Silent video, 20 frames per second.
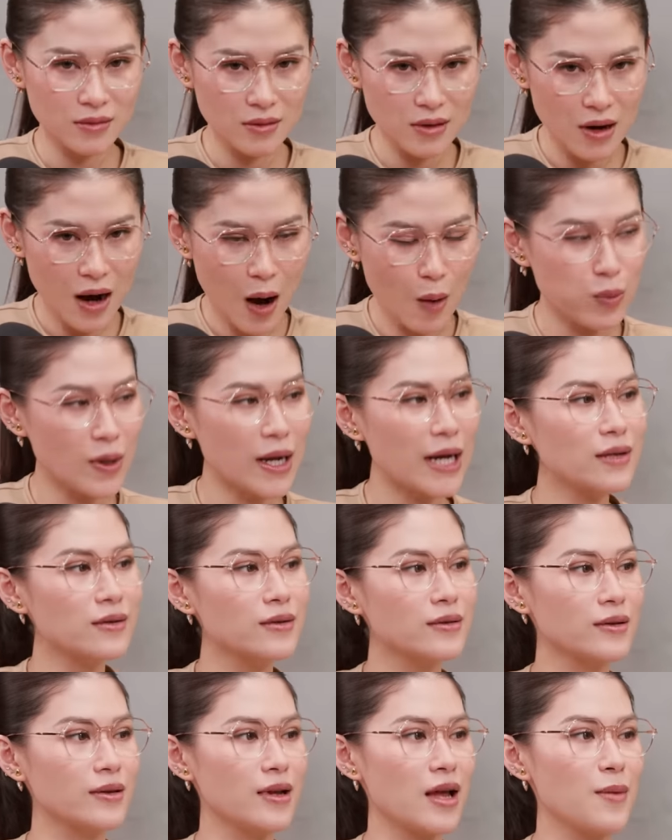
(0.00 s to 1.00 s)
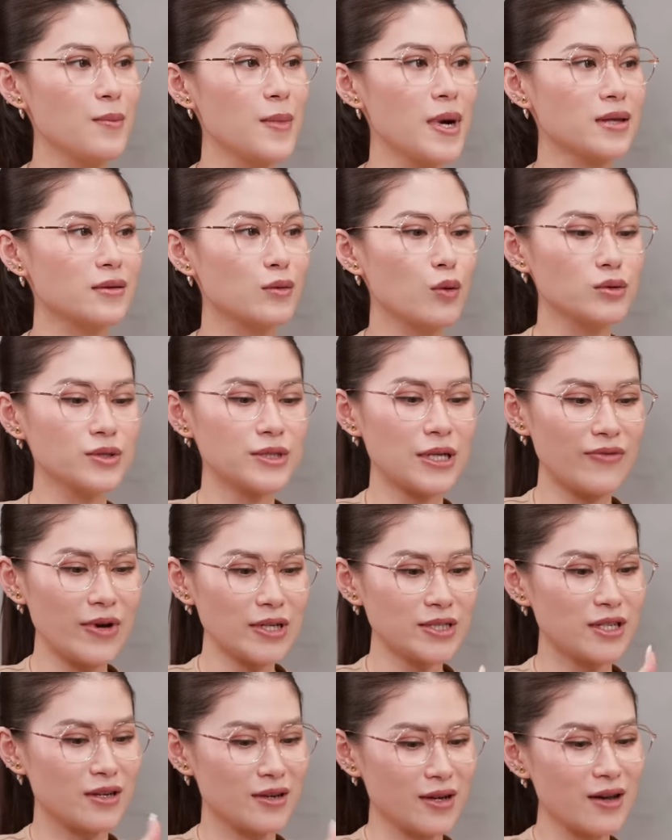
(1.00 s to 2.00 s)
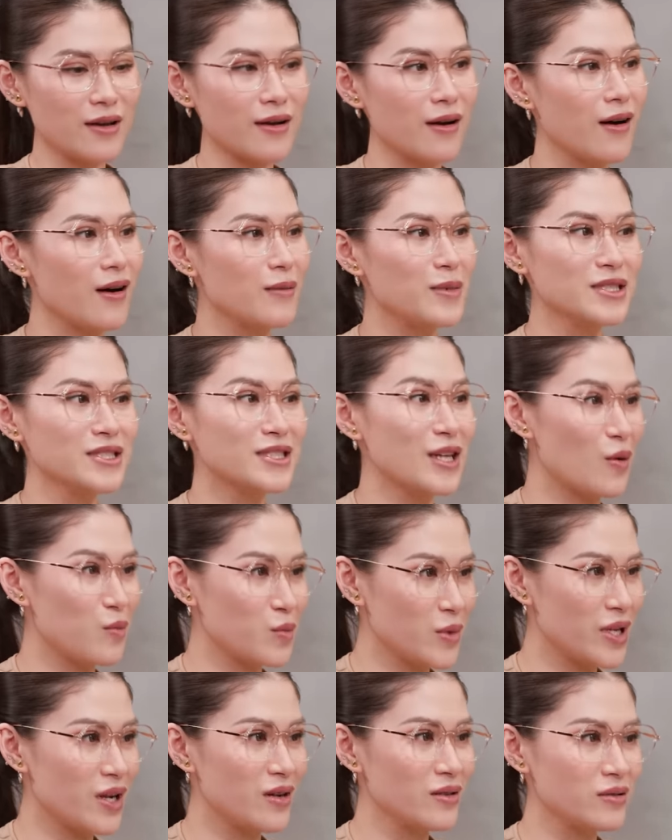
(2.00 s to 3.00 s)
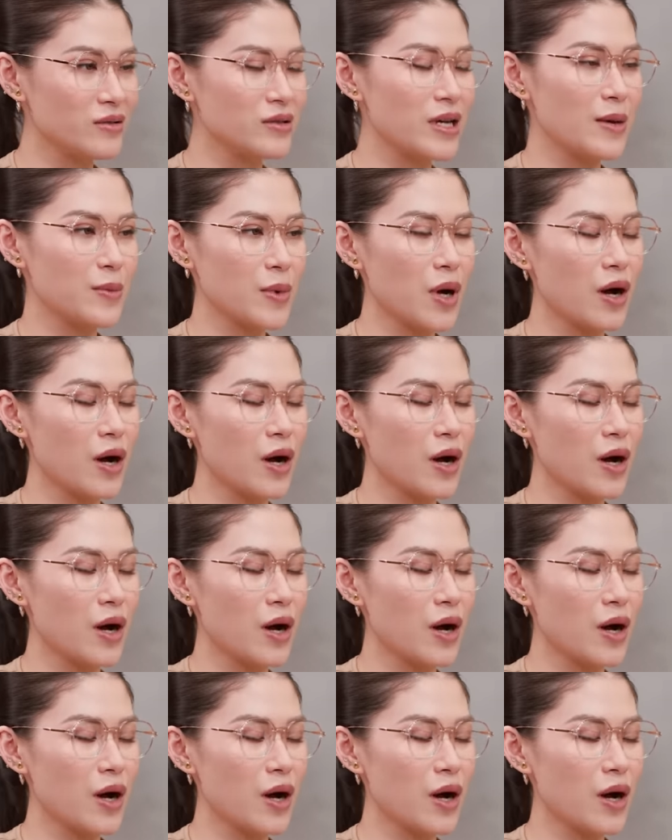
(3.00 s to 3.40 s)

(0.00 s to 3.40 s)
học cách để mà tôi sẽ phát triển cái cơ bên trong gì đó như em